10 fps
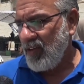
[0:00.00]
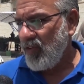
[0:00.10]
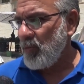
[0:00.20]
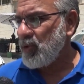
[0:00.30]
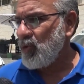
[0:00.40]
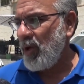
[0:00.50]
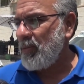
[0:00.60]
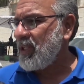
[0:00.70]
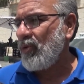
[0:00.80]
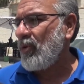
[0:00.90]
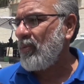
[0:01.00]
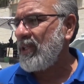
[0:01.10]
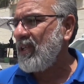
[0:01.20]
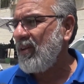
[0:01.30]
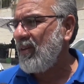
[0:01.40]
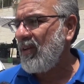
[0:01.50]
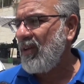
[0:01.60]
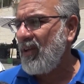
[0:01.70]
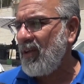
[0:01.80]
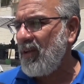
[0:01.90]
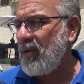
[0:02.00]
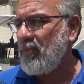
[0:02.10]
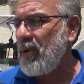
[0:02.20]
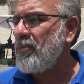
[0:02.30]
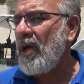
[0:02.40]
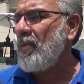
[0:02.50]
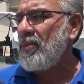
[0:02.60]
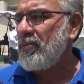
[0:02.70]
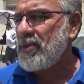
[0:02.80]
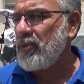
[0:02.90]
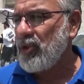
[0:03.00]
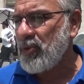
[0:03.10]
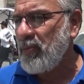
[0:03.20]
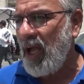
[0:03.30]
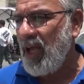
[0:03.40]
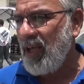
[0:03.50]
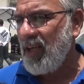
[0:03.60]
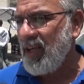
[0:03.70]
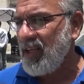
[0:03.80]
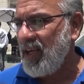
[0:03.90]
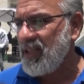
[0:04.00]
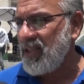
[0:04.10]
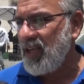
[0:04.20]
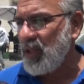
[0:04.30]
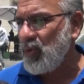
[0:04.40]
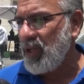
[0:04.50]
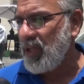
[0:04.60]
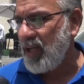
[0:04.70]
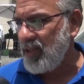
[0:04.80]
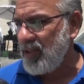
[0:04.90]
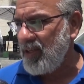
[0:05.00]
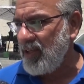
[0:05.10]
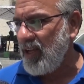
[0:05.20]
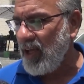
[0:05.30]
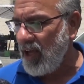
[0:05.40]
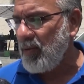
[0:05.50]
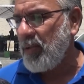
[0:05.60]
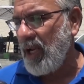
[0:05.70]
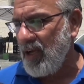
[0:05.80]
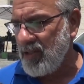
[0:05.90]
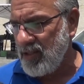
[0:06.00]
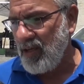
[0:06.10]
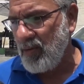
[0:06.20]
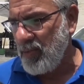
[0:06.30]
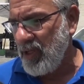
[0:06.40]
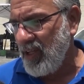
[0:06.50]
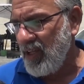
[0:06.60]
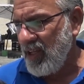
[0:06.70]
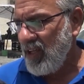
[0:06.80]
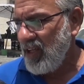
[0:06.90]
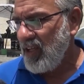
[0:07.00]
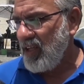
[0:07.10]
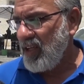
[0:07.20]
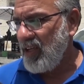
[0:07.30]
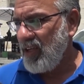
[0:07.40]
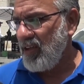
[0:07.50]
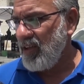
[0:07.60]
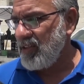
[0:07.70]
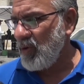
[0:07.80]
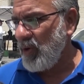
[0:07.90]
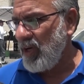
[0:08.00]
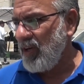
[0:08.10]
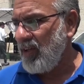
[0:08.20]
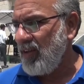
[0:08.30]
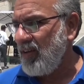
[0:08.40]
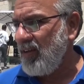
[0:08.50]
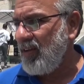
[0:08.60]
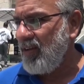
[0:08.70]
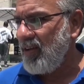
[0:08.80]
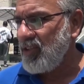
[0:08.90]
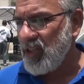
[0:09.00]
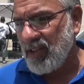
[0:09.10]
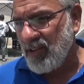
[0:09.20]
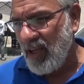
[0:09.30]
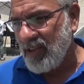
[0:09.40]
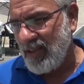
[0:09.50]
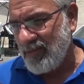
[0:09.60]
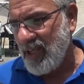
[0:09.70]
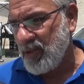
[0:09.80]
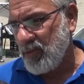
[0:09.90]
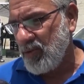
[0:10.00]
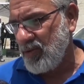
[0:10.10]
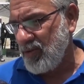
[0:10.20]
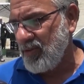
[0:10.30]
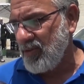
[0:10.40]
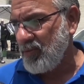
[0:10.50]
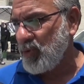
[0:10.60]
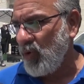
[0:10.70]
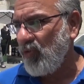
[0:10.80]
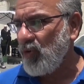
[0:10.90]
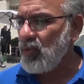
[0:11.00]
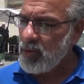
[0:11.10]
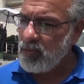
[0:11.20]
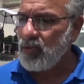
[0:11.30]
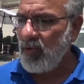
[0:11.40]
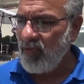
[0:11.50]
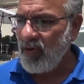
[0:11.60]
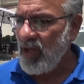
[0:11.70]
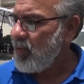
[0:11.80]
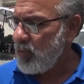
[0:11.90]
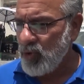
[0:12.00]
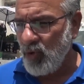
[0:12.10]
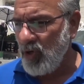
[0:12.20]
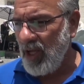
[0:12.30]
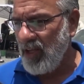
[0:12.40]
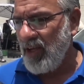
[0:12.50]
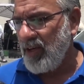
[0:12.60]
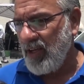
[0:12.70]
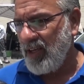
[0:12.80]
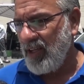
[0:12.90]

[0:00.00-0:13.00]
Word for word: فبنطوها بديل والبديل آه، ما بيزبطش معها يعني خاصه ادويه للقلب للاعصاب آه، دول الجلطات امراض تكون متوفر ومش متوفر مش كل الاحيان